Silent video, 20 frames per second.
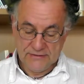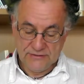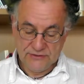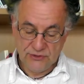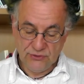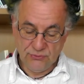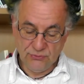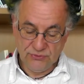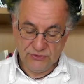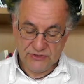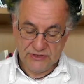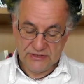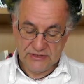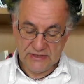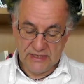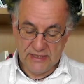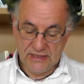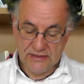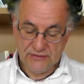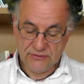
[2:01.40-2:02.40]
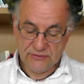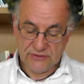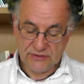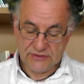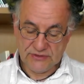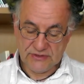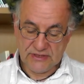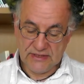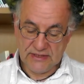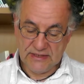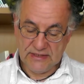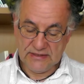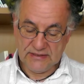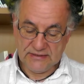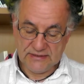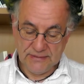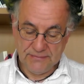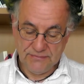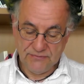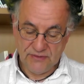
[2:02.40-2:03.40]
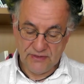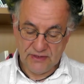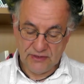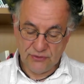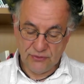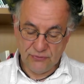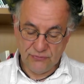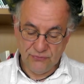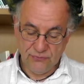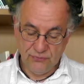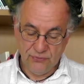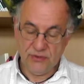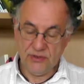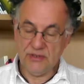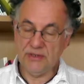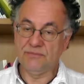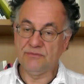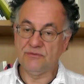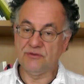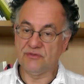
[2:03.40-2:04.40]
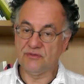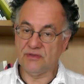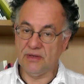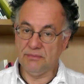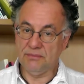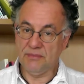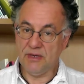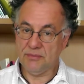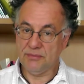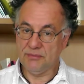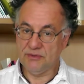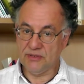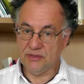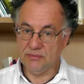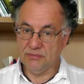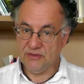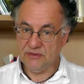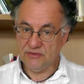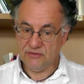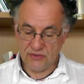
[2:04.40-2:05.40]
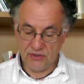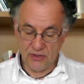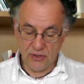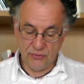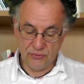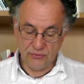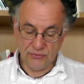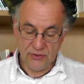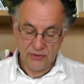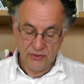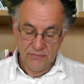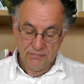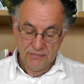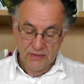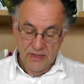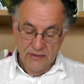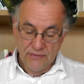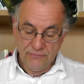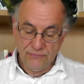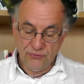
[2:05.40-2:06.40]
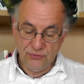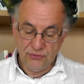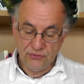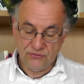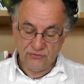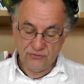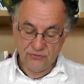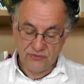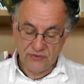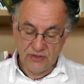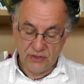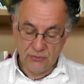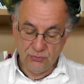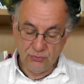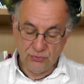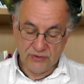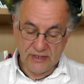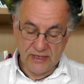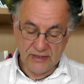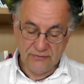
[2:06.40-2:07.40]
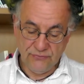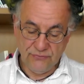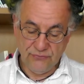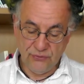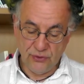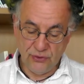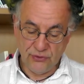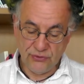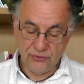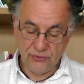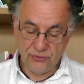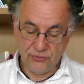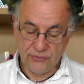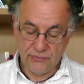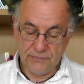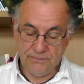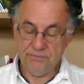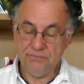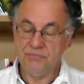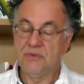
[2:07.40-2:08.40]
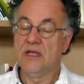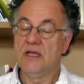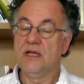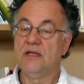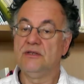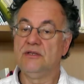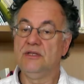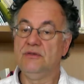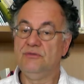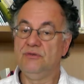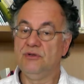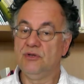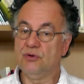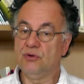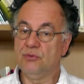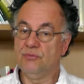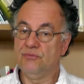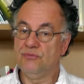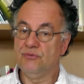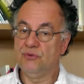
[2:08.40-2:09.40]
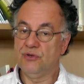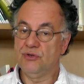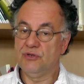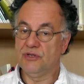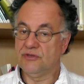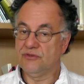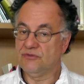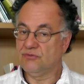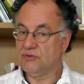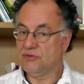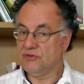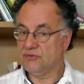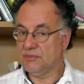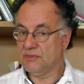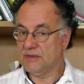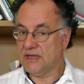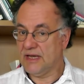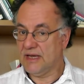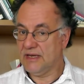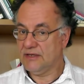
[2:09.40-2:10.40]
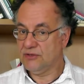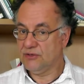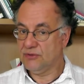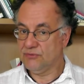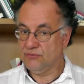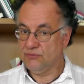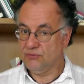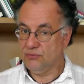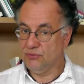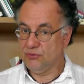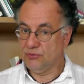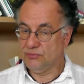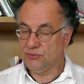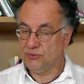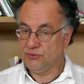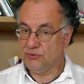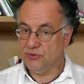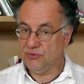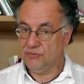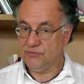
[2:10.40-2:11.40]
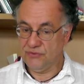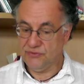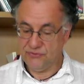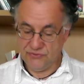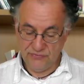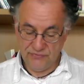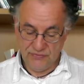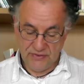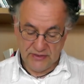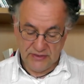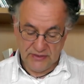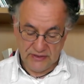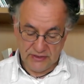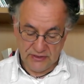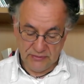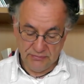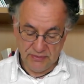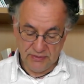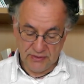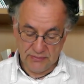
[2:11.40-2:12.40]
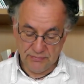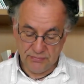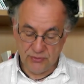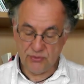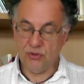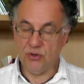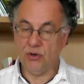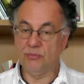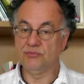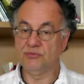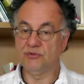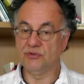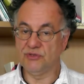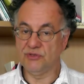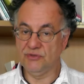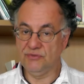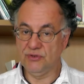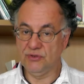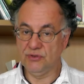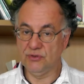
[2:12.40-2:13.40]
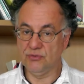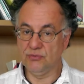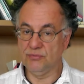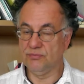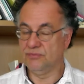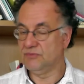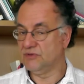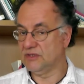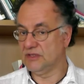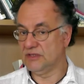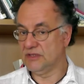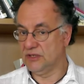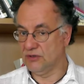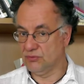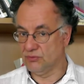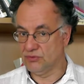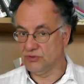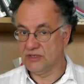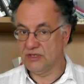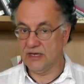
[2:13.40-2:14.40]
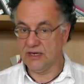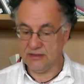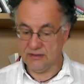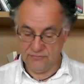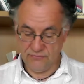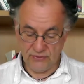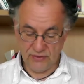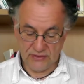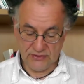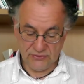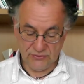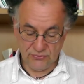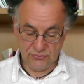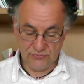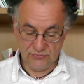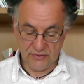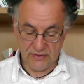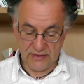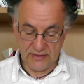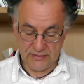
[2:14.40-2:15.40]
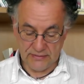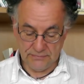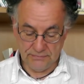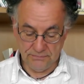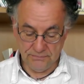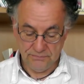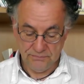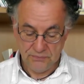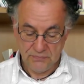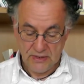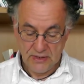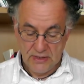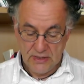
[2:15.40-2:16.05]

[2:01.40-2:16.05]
Also die Unsicherheit und das geringe Selbstwertgefühl im Zusammenhang mit dem Misstrauen führt zu sehr hohen Anforderungen. Die wiederum führen dazu, dass man eigene Gefühle und Bedürfnisse wenig in den Blick bekommt und die wiederum sind die Grundlage für ein Suchtverhalten.